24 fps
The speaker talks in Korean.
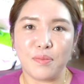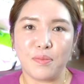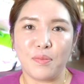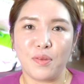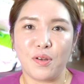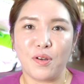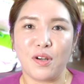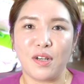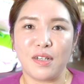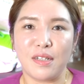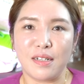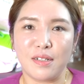
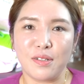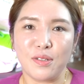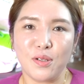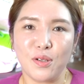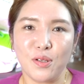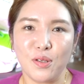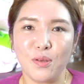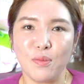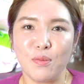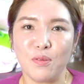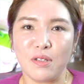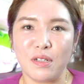명화당
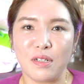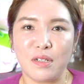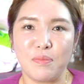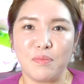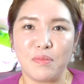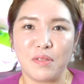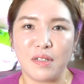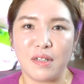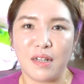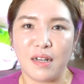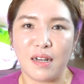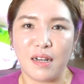
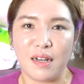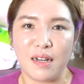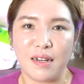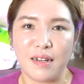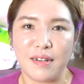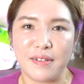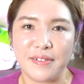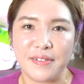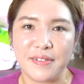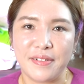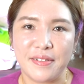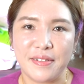
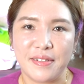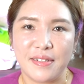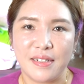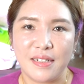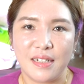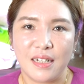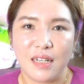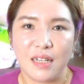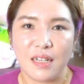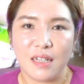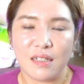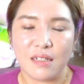청년부산입니다.
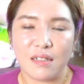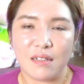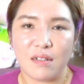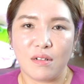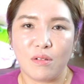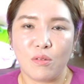자,